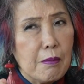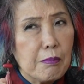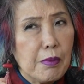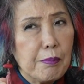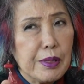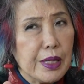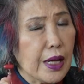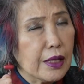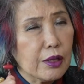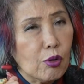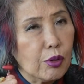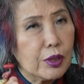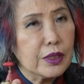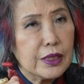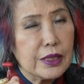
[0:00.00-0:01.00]
มันไม่ได้ให้ค
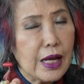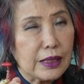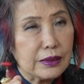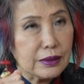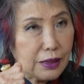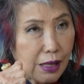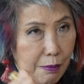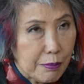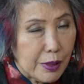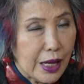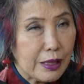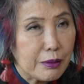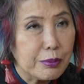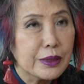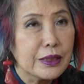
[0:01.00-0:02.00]
นที่อยากจะทำงา
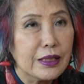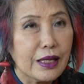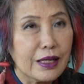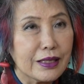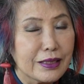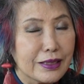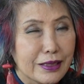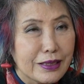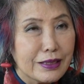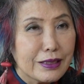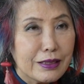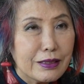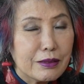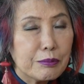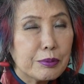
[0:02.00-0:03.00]
น
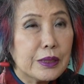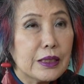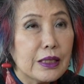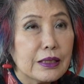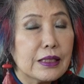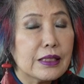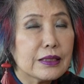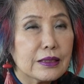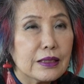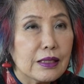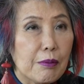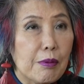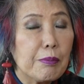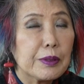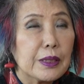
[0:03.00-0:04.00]
เพื่อที่จะ
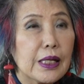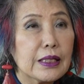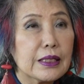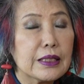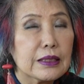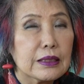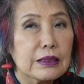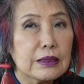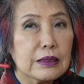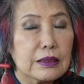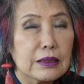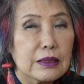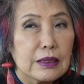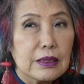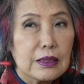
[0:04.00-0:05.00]
ทำให้ประเทศดีขึ้น
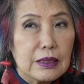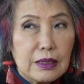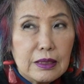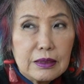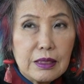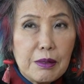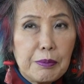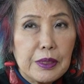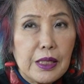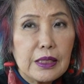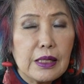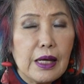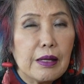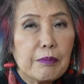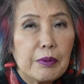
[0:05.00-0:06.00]
ที่ประเทศ
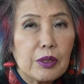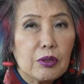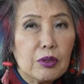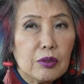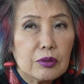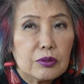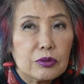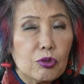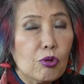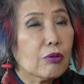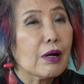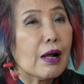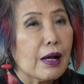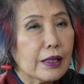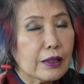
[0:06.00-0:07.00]
ไทยมันก็โชค
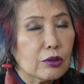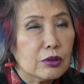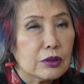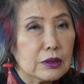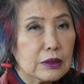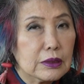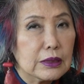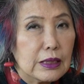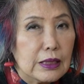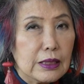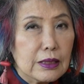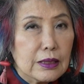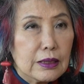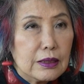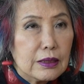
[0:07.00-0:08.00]
ร้ายก็คือ
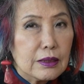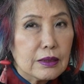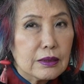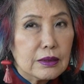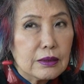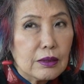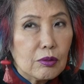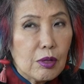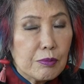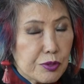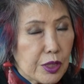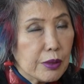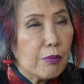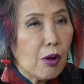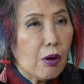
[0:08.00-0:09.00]
ความจ
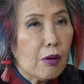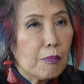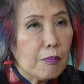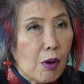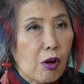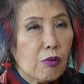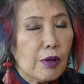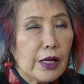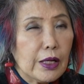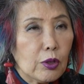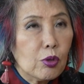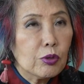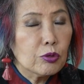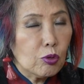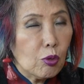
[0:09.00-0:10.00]
ริงหมอมองว่า
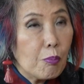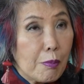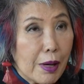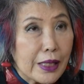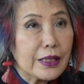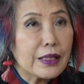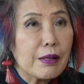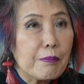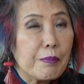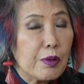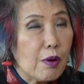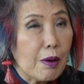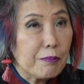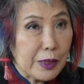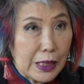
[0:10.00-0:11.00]
คนกลุ่มใหม่เนี่ยมีค
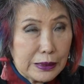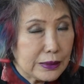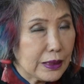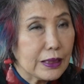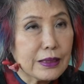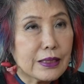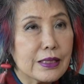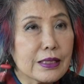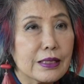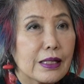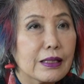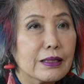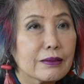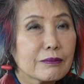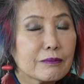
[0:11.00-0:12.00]
วามตั้งใจดีนะ